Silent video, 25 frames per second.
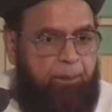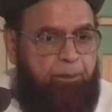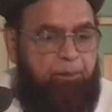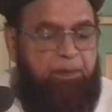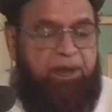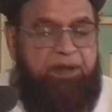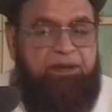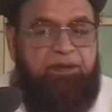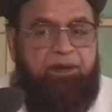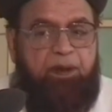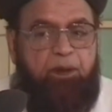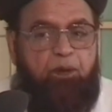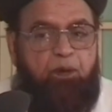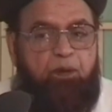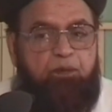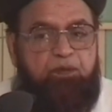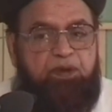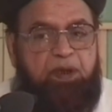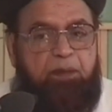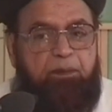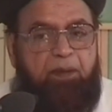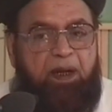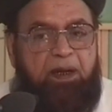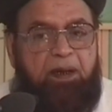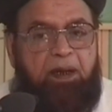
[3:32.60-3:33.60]
20 करोड़
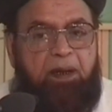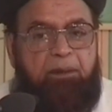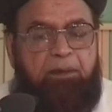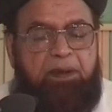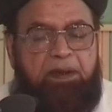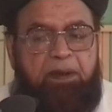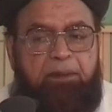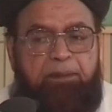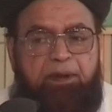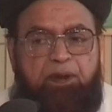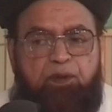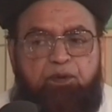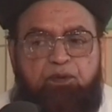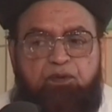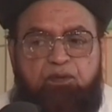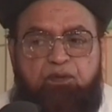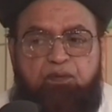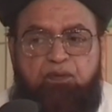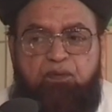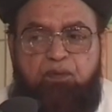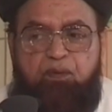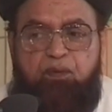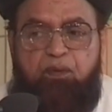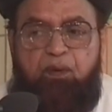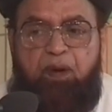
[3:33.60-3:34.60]
मुसलमान का मतलब है
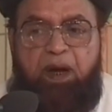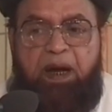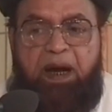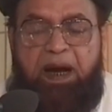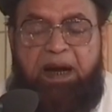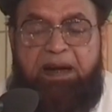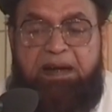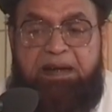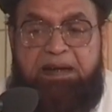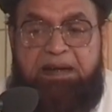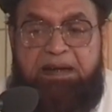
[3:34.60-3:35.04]
200